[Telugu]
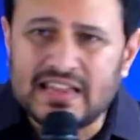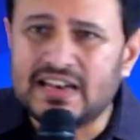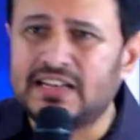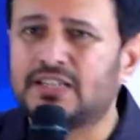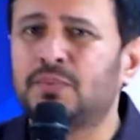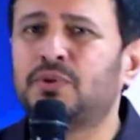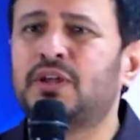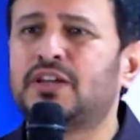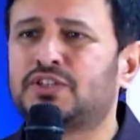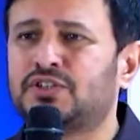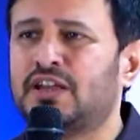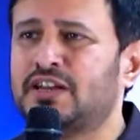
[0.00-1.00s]
కిరీటము
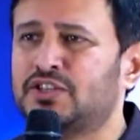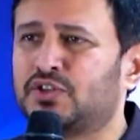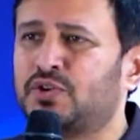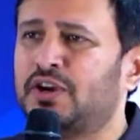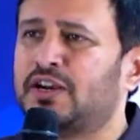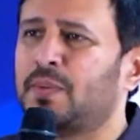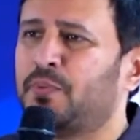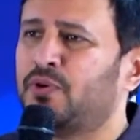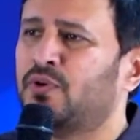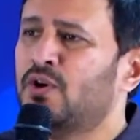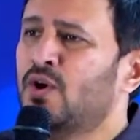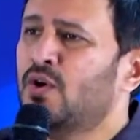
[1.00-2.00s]
ధరించి
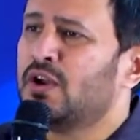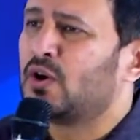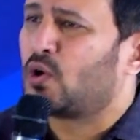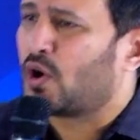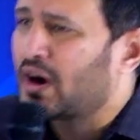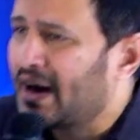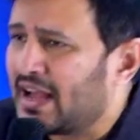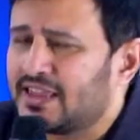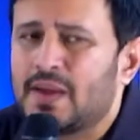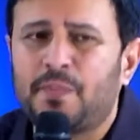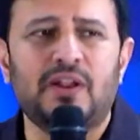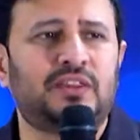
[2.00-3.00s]
ధరించుకునేటప్పుడు కొరడా
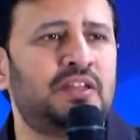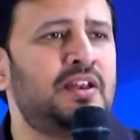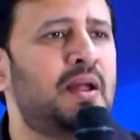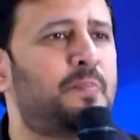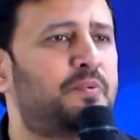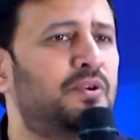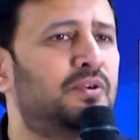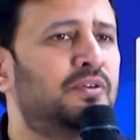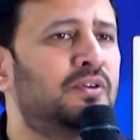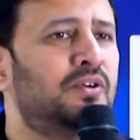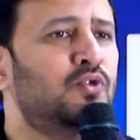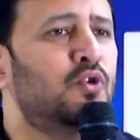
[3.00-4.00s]
దెబ్బలు తిన్నప్పుడు
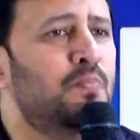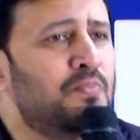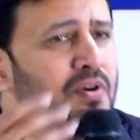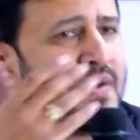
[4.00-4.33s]
ఉమ్ము